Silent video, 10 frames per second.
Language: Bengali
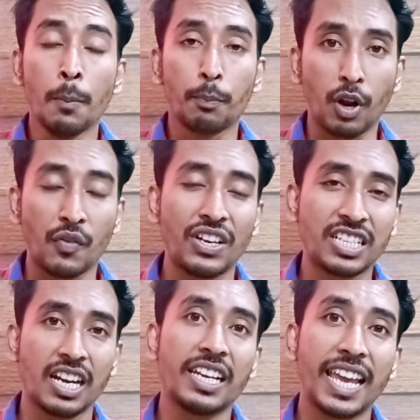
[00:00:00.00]

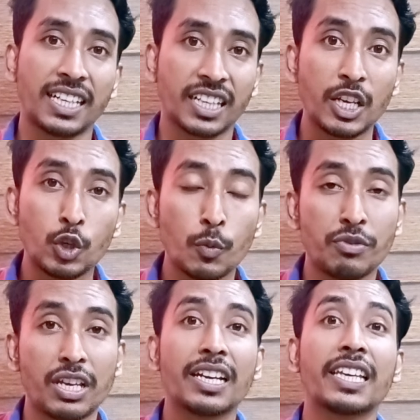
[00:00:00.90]
প্রফেশনালি একটা ইউটিউব
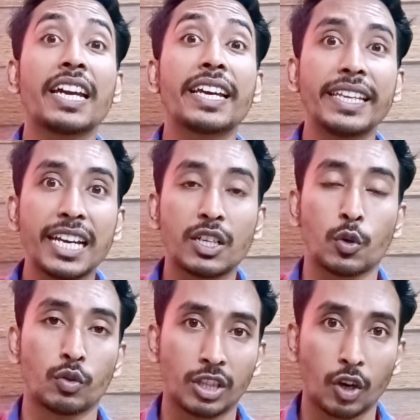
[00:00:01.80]
চ্যানেলকে ক্রিয়েট
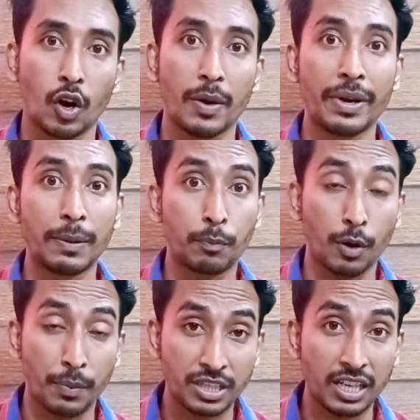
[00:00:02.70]
করতে হয় মানে
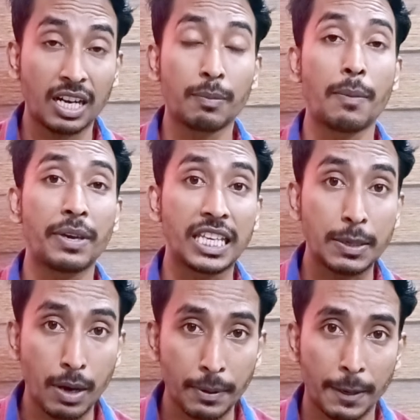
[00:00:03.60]
প্রফেশনালভাবে
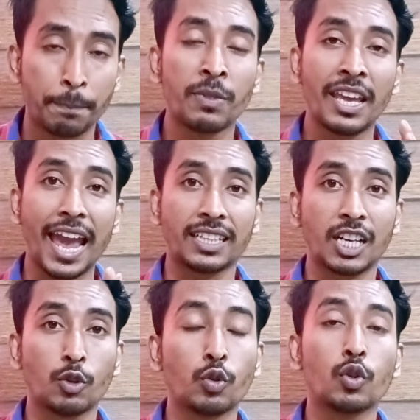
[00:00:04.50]
কিভাবে একটা
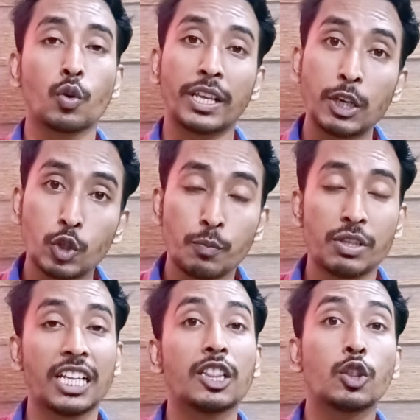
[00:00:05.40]
নতুন করে ইউটিউব
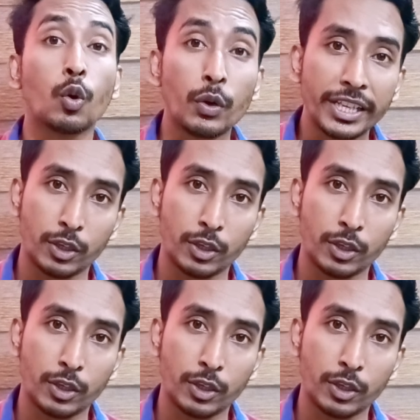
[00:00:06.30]
চ্যানেল তৈরি